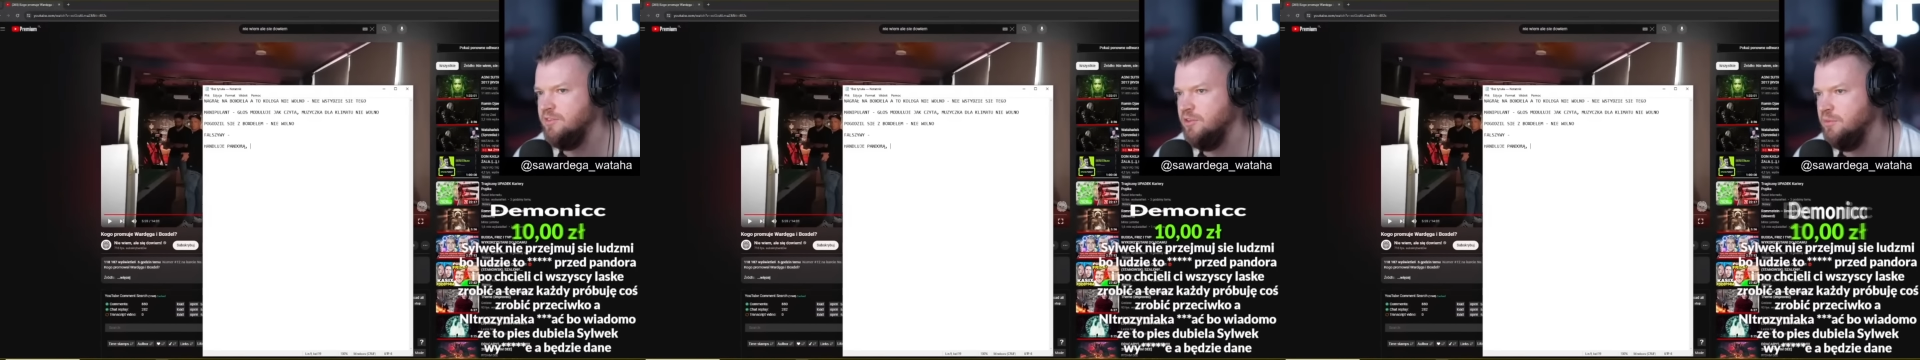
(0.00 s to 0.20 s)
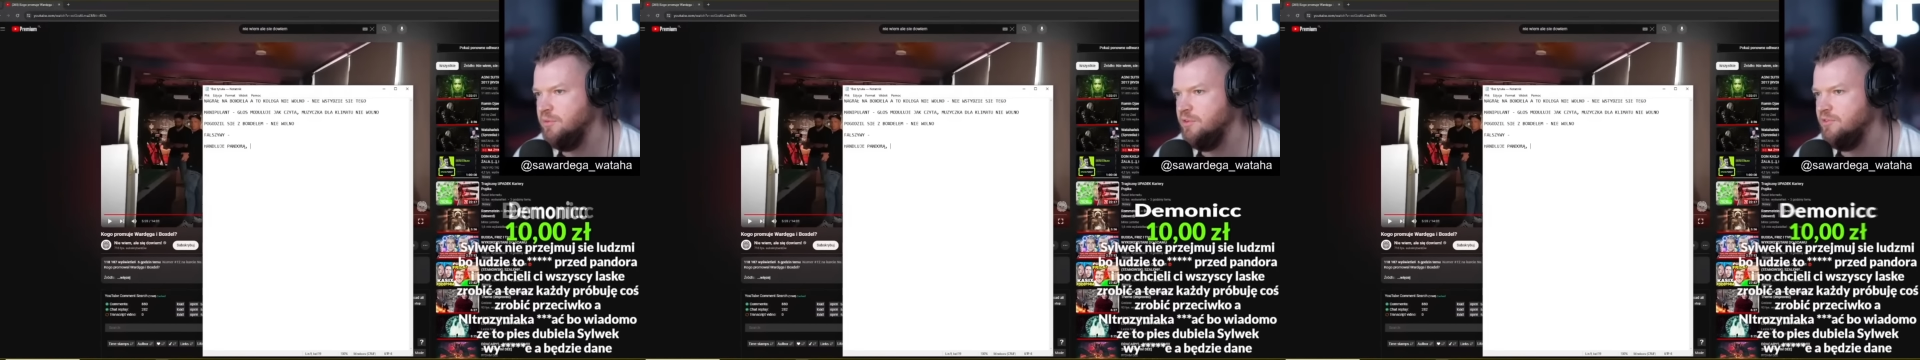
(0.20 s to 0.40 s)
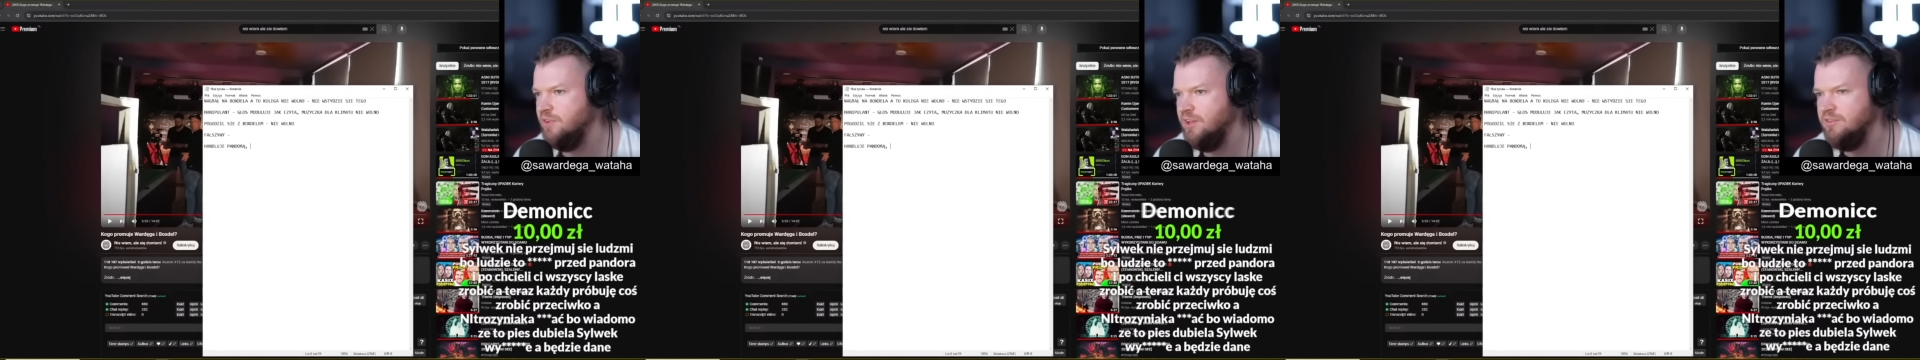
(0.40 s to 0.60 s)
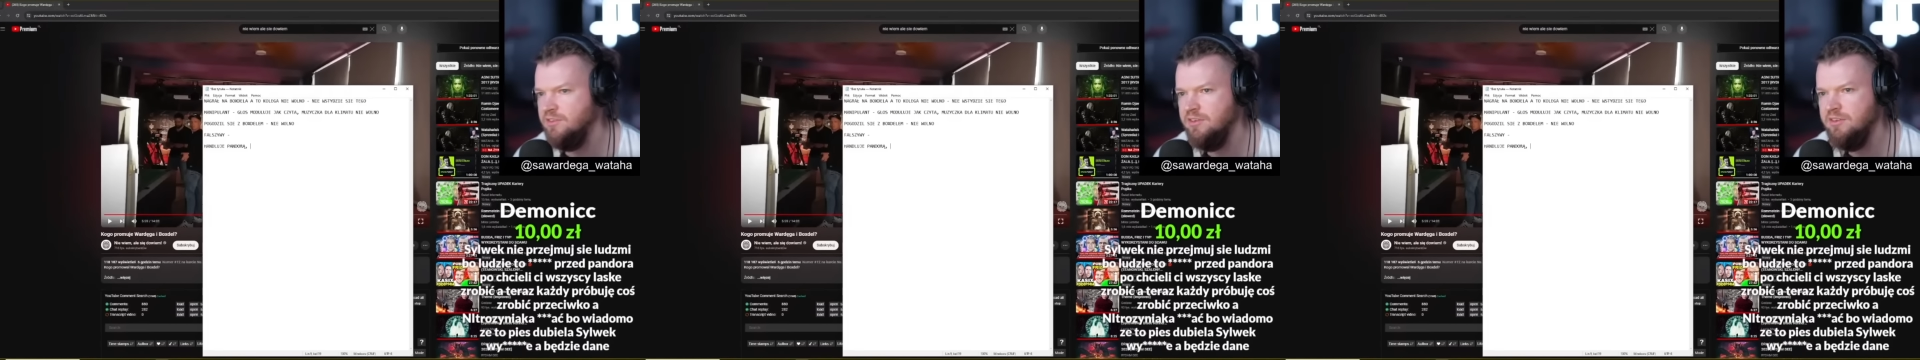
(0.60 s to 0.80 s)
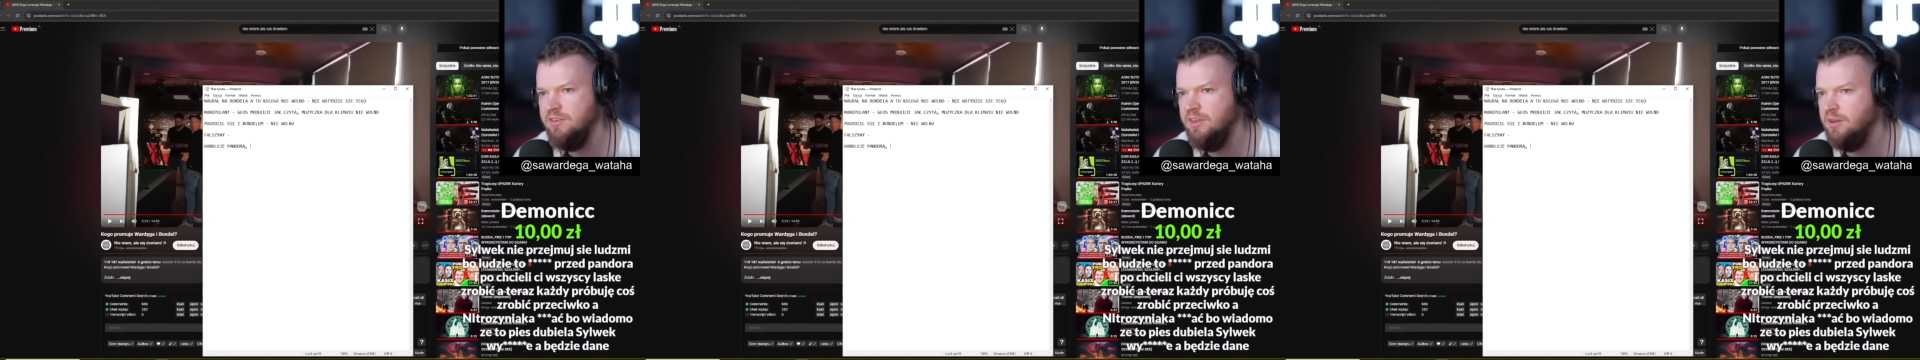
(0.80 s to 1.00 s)
dobry czas
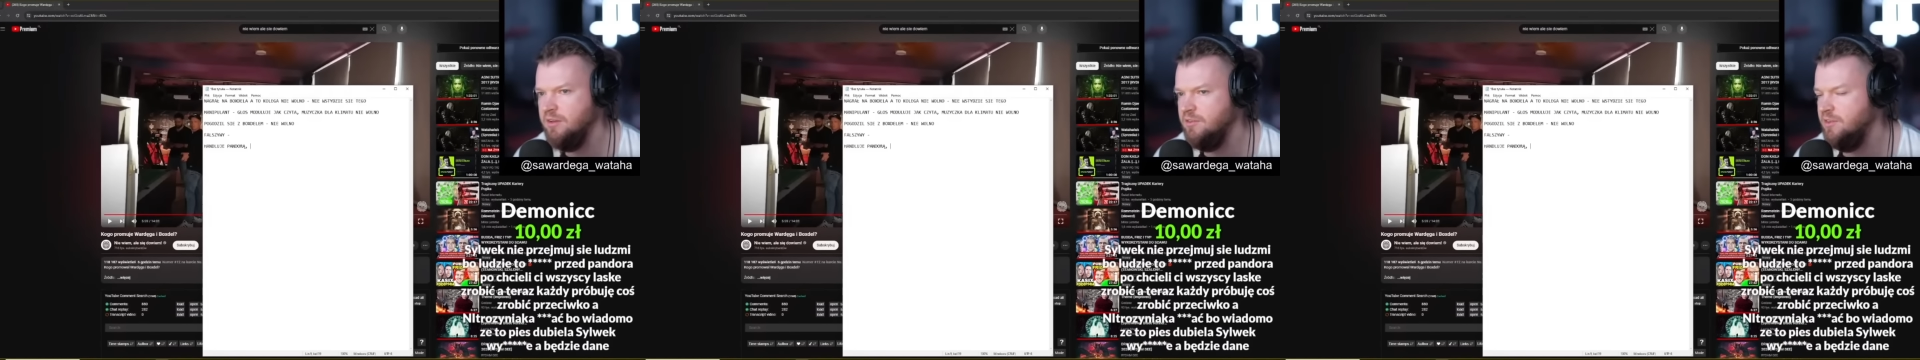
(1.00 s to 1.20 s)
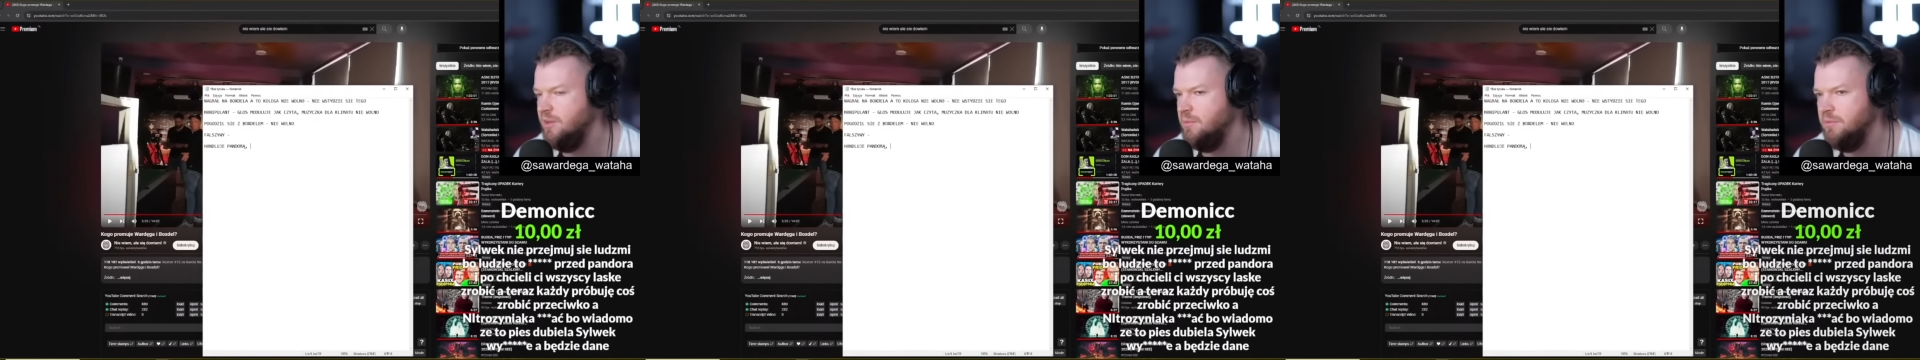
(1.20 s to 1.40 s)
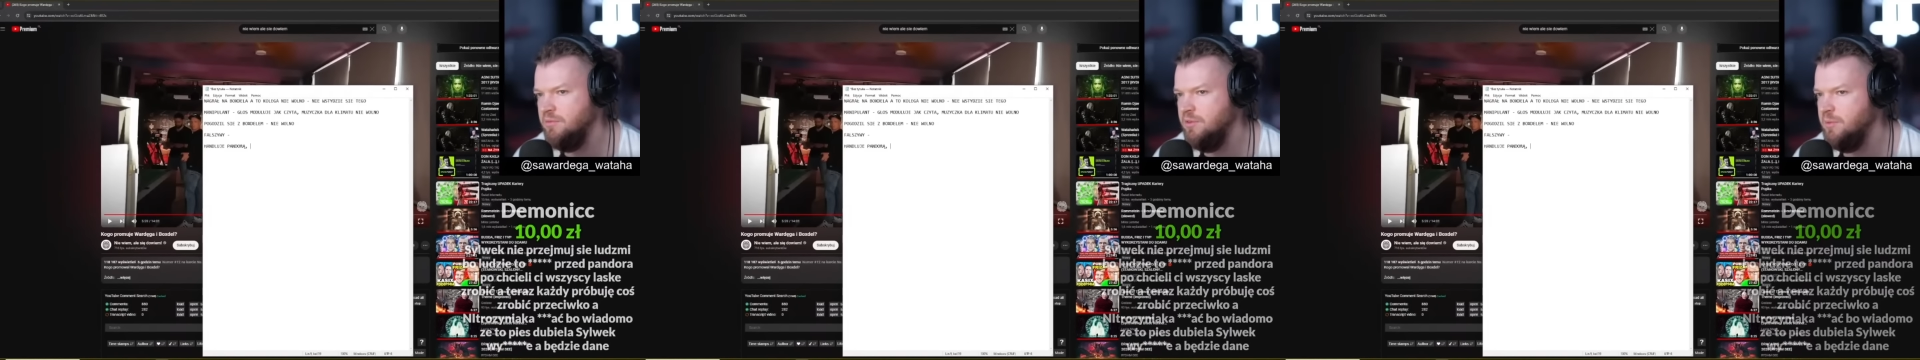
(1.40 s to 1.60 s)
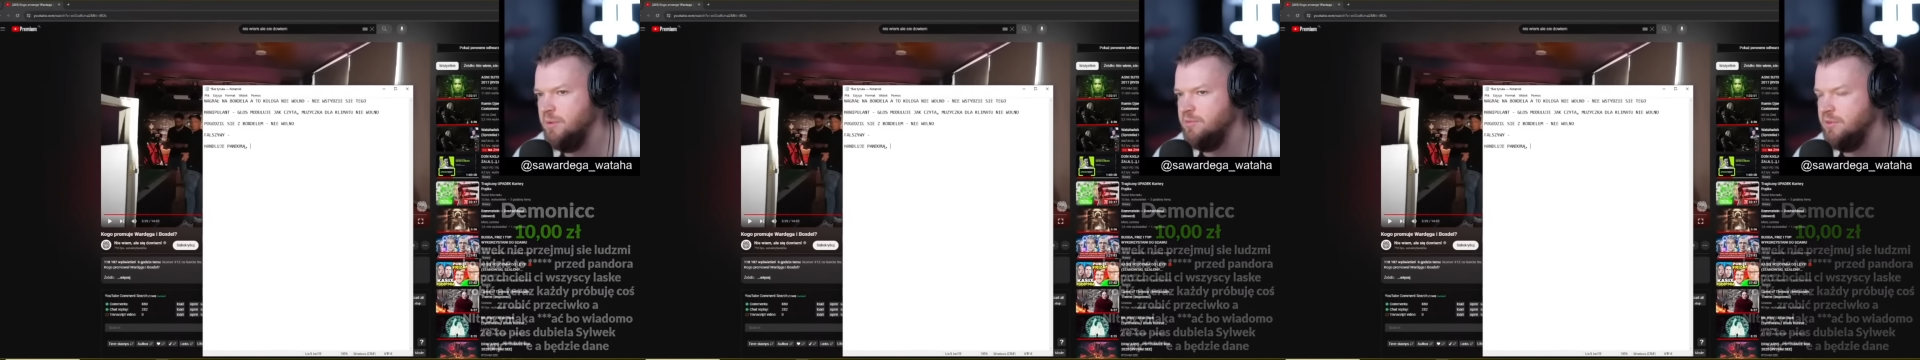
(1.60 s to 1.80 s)
i nie, nie, nie mam